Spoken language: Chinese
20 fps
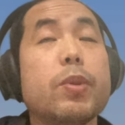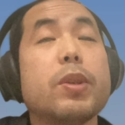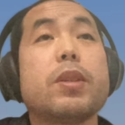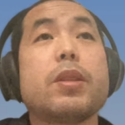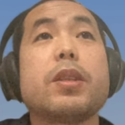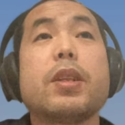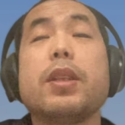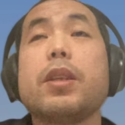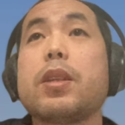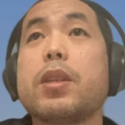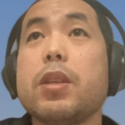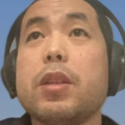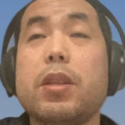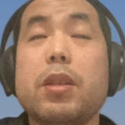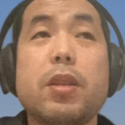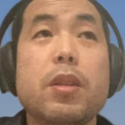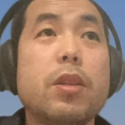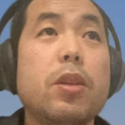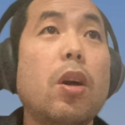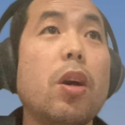你真的是
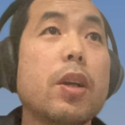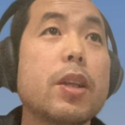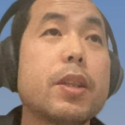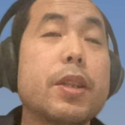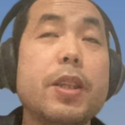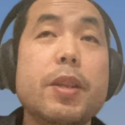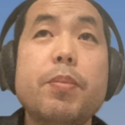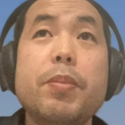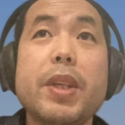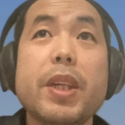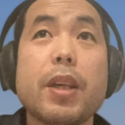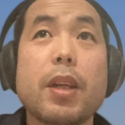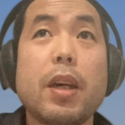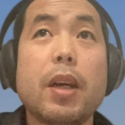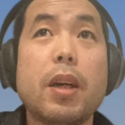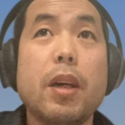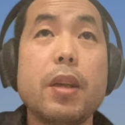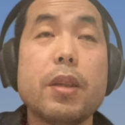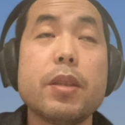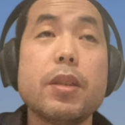要了亲命
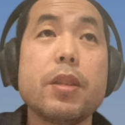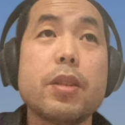啊！